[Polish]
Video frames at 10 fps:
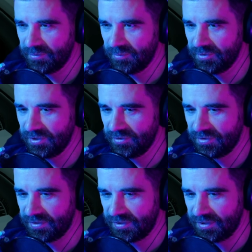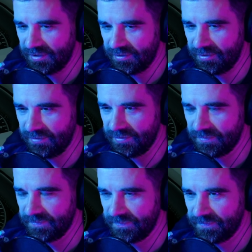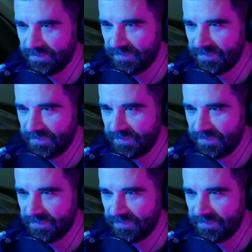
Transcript: W autobusie do Częstochowy.